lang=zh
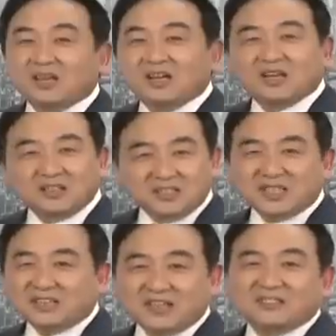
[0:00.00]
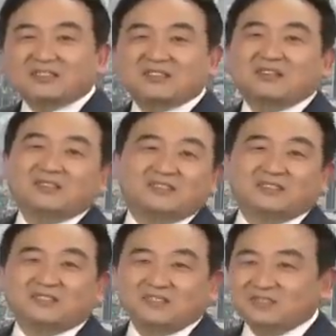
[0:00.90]
很简单的事儿，
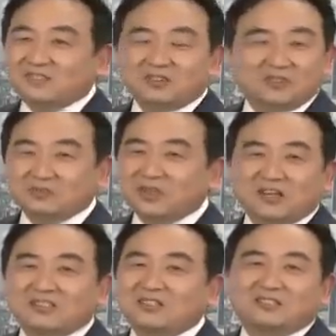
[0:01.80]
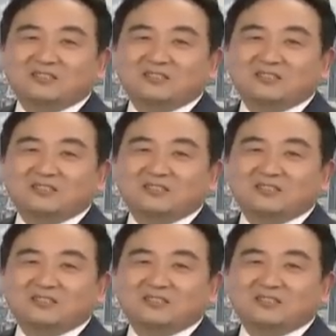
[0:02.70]
就这么点事儿。